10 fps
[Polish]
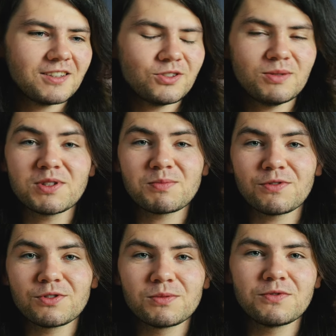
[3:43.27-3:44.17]
No nie bez
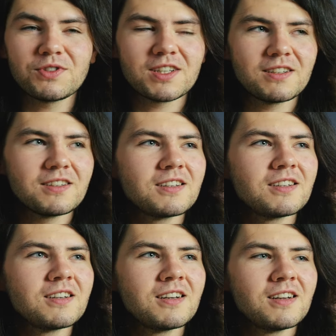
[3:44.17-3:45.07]
powodu mówi się
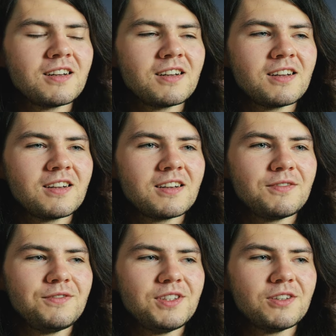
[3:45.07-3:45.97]

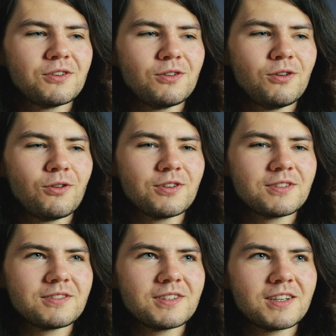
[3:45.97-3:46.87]

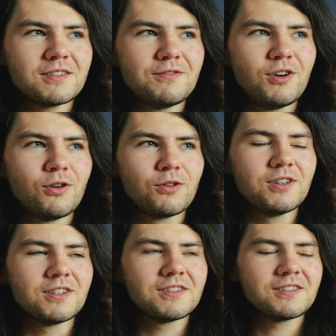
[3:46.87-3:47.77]
wideolog, tak?
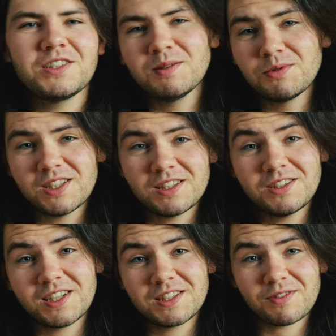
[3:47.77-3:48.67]
Vlog. Chciałem się
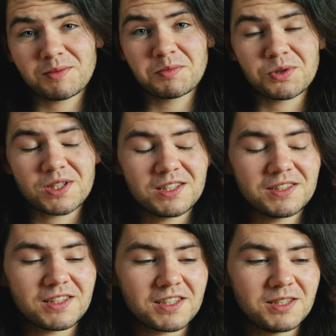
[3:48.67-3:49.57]
dzisiaj z Wami
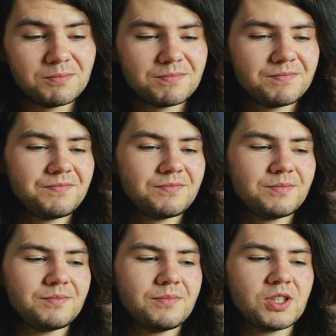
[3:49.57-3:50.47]
podzielić takim
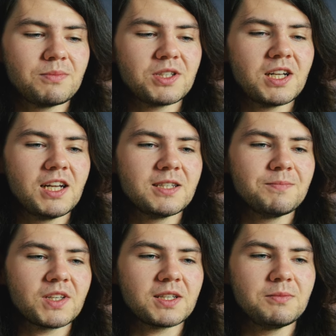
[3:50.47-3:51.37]

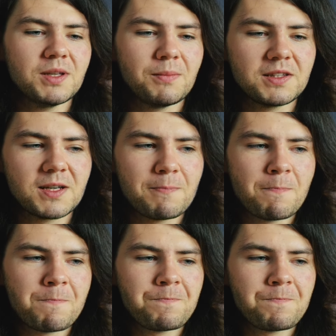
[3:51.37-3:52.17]
przemyśleniem, takim tematem.